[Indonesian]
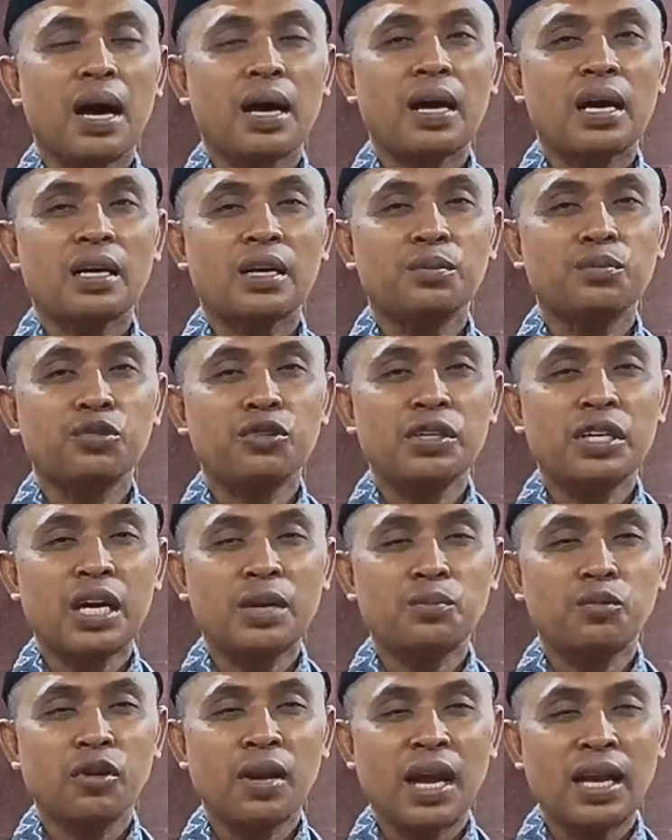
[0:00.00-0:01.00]
Maka
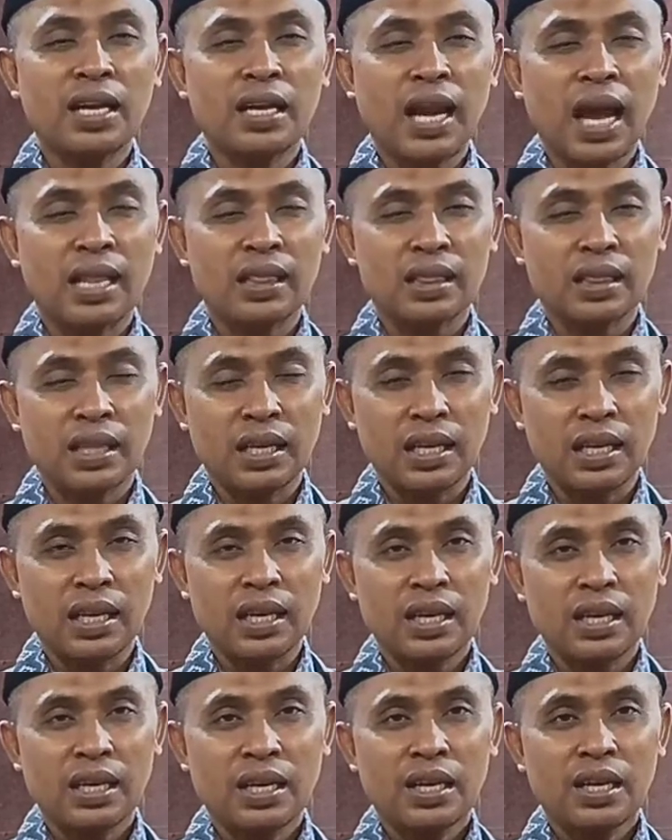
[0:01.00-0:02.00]
kemudian mulai
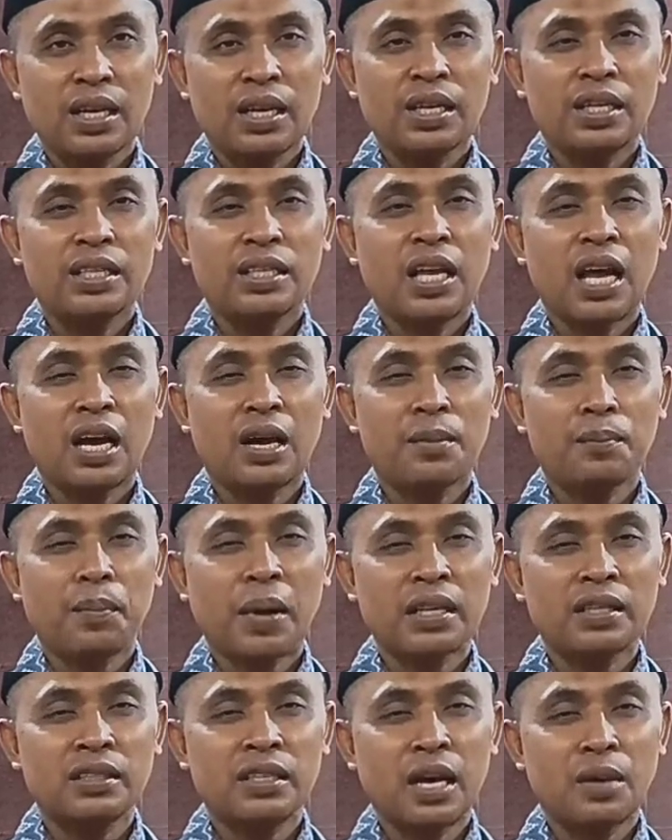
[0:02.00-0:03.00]
nanti yang
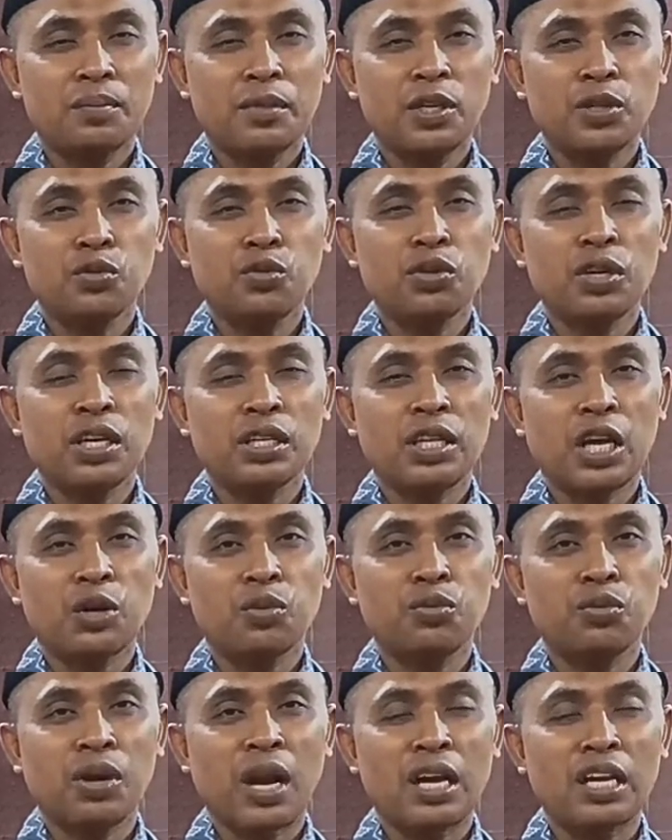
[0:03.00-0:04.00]
empat jam itu kita
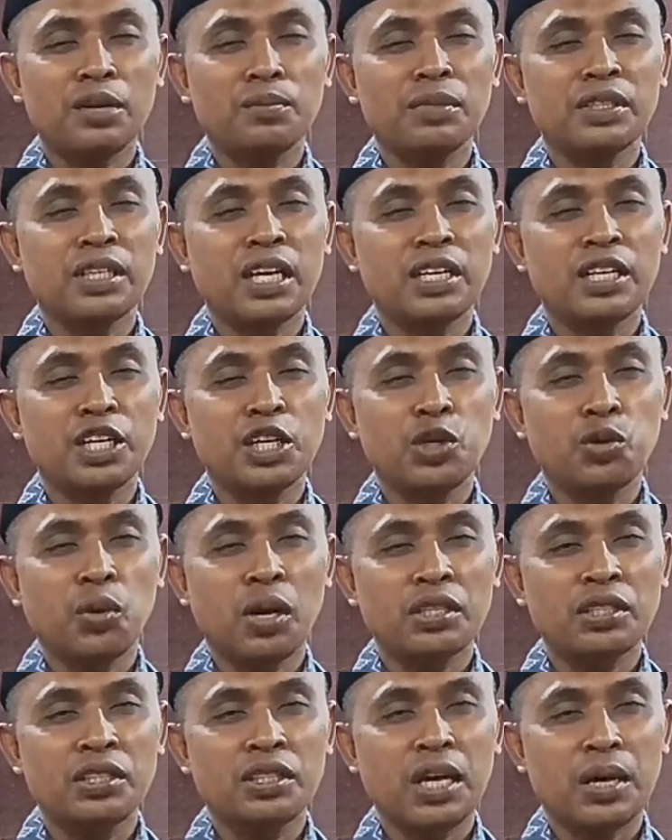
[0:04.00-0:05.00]
kurangi menjadi
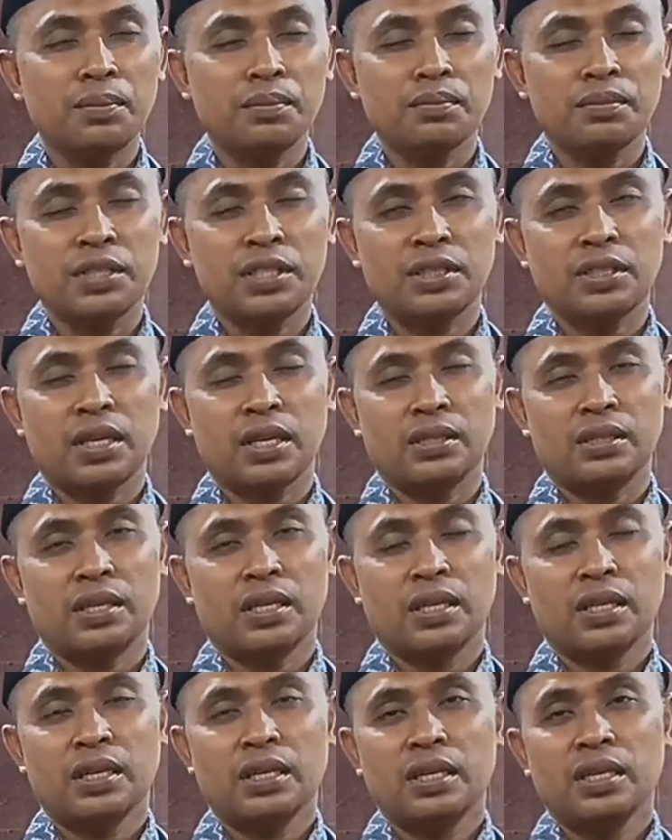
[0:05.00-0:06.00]
dua jam
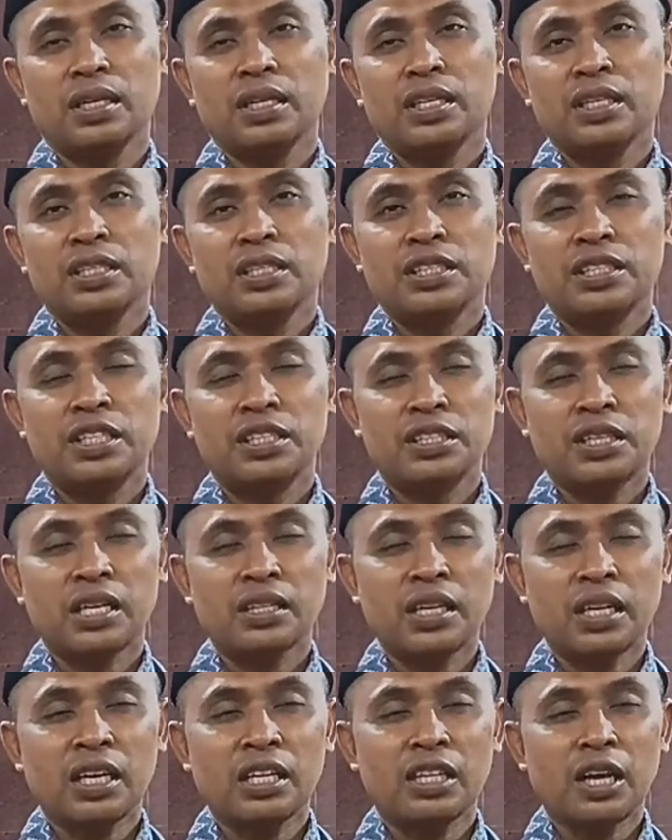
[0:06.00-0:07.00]
misalnya.
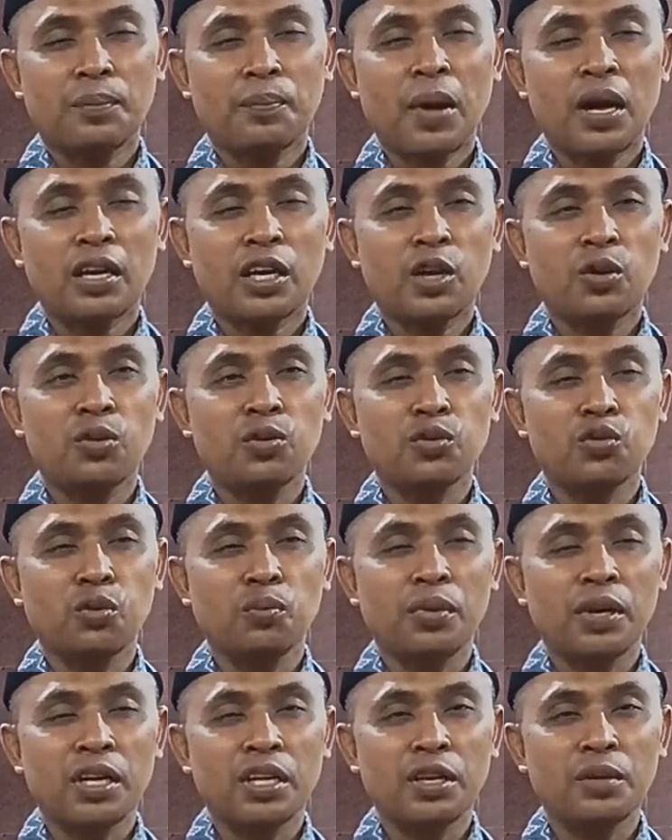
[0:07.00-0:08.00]
Sisanya kita pakai
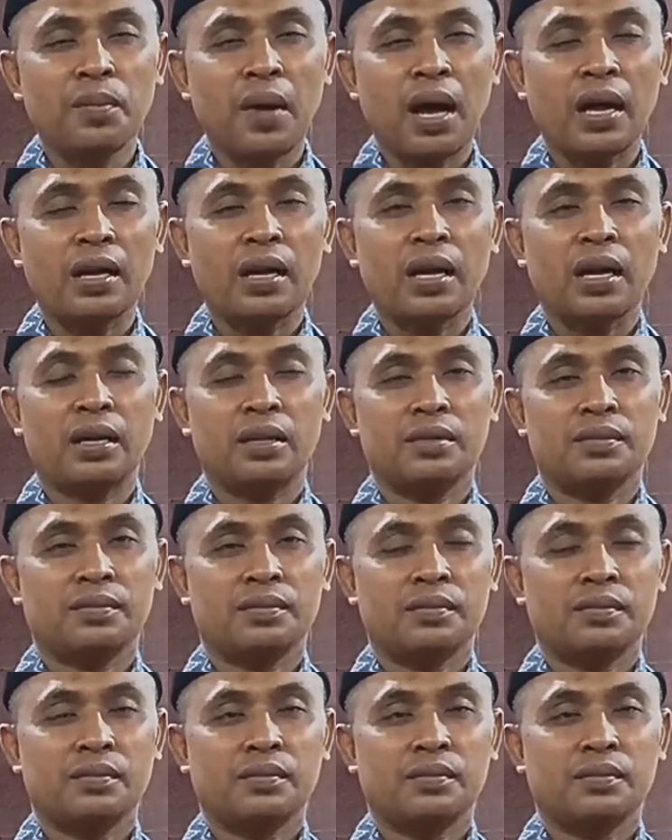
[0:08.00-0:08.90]
untuk beribadah.